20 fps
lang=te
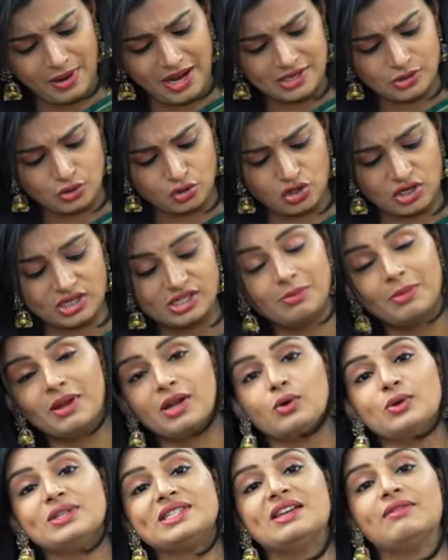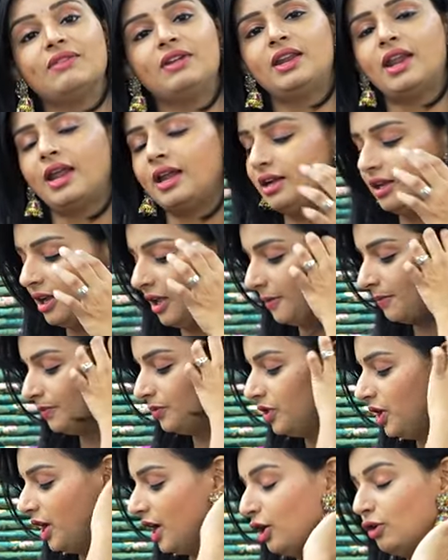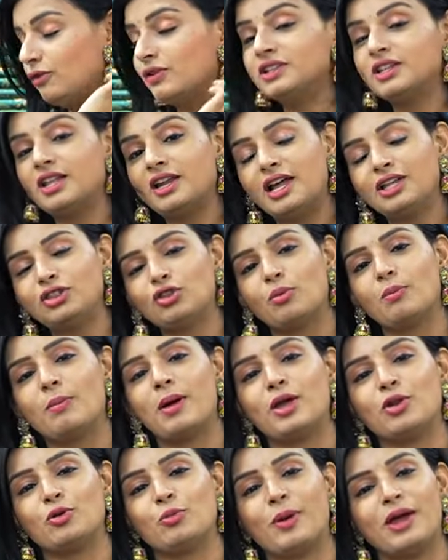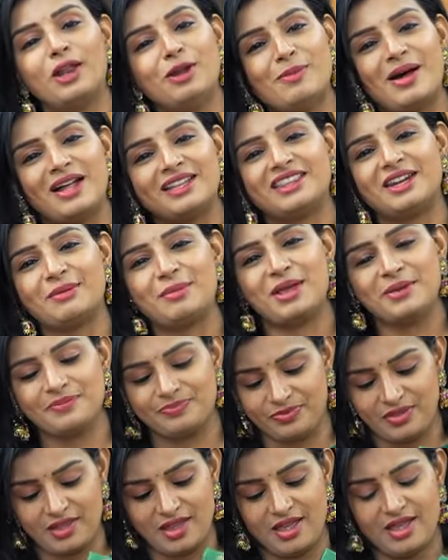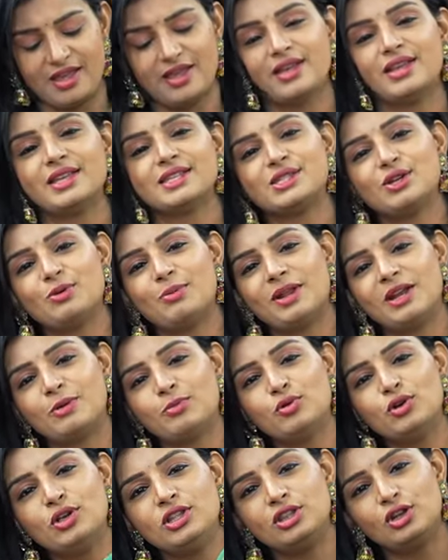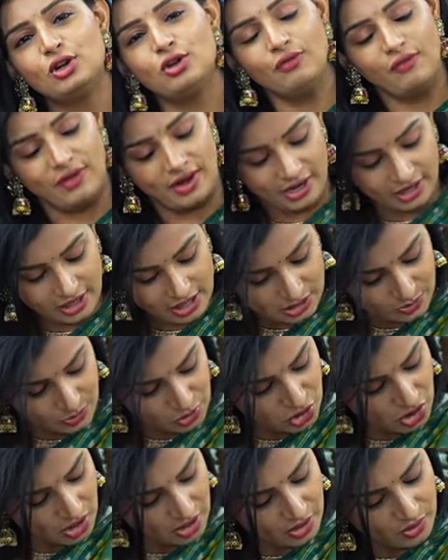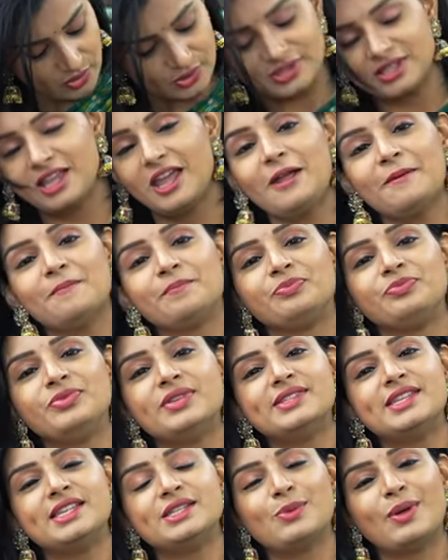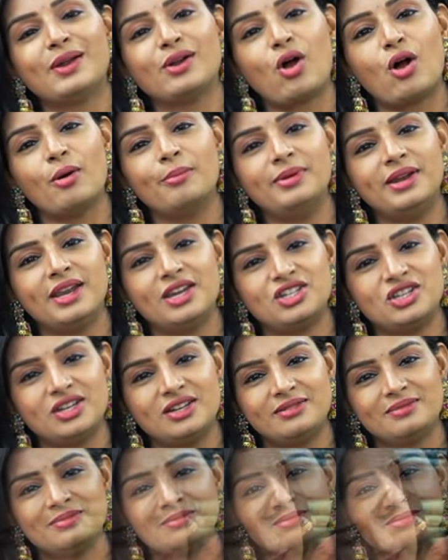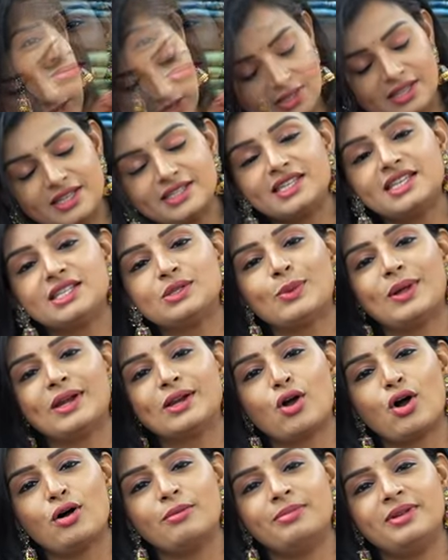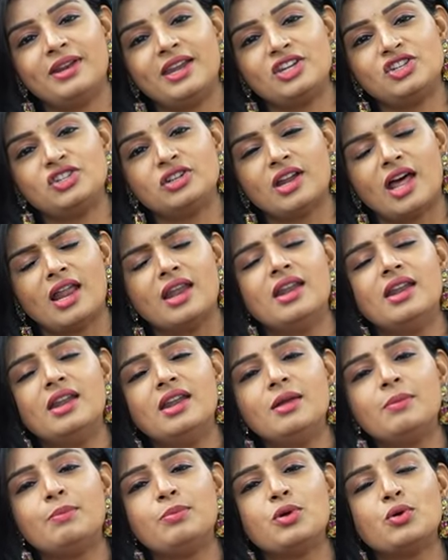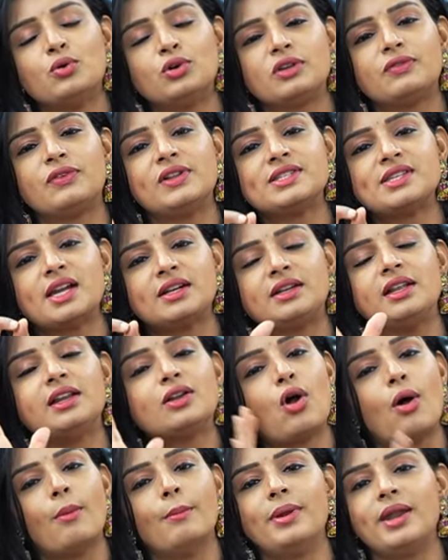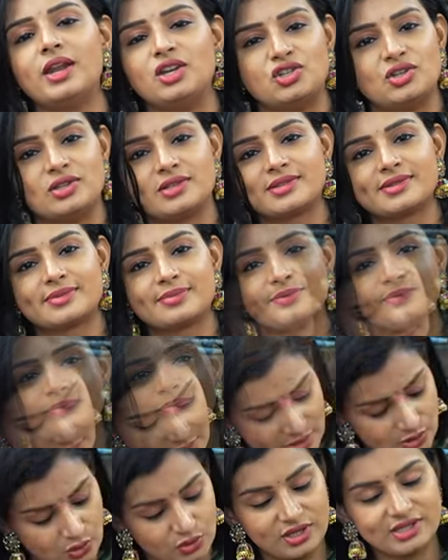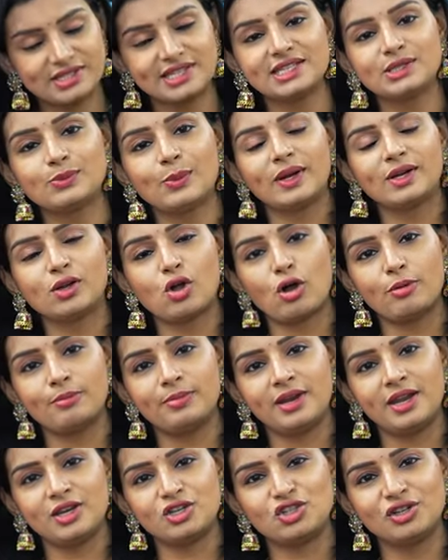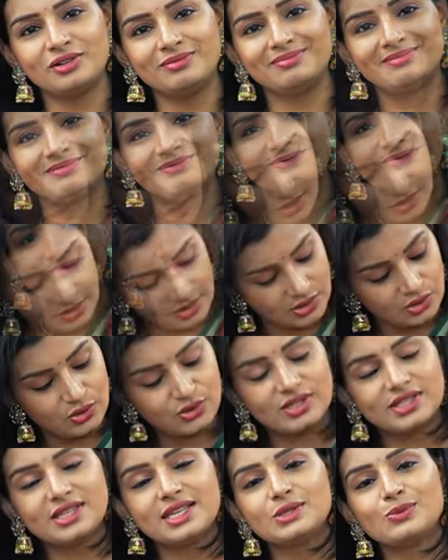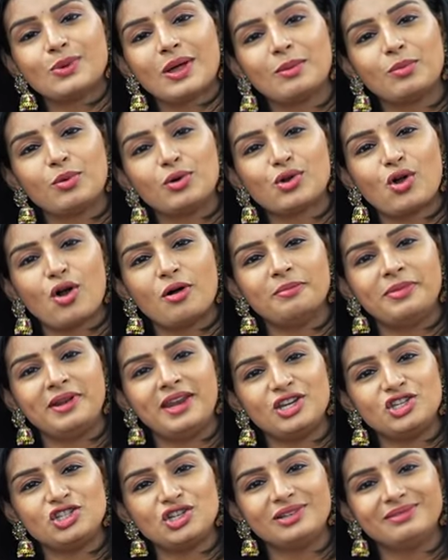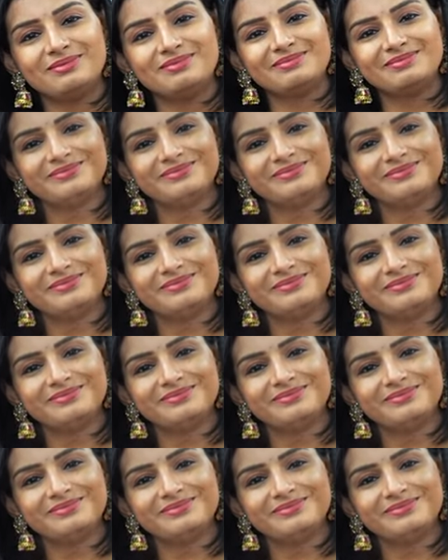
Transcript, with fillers: ప్రైస్ వచ్చేసి మనకు సెవెన్ నైంటీ ఏడు వందల తొంభై రూపాయలు మాత్రమే సో మనము ఇందులో వెరైటీస్ విషయానికి వస్తే దిస్ ఇస్ వన్ కాంబినేషన్ దిస్ ఇస్ వన్ కాంబినేషన్ అన్ని బ్యూటిఫుల్ సటిల్ కాంబినేషన్స్ సో దిస్ ఇస్ వన్ కాంబినేషన్ సో దిస్ ఇస్ వన్ మోర్ కాంబినేషన్